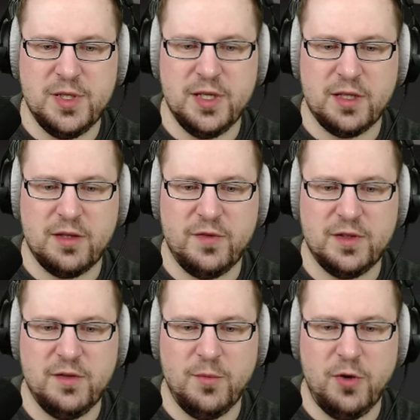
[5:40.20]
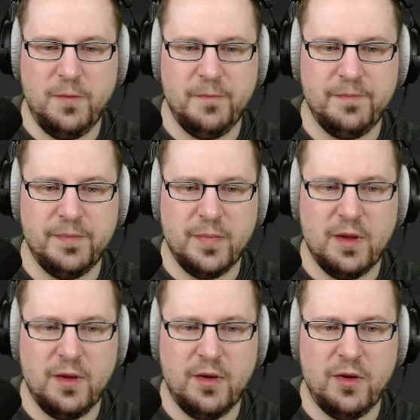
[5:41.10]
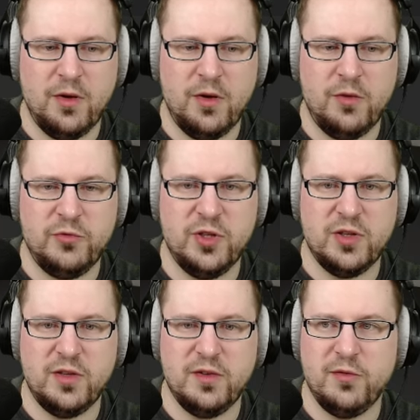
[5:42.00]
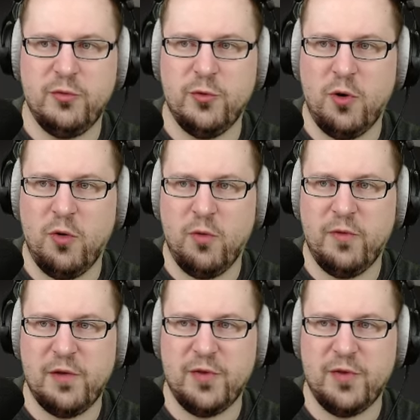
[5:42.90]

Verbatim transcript: dire qu'effectivement, euh, vous êtes très influent. On va le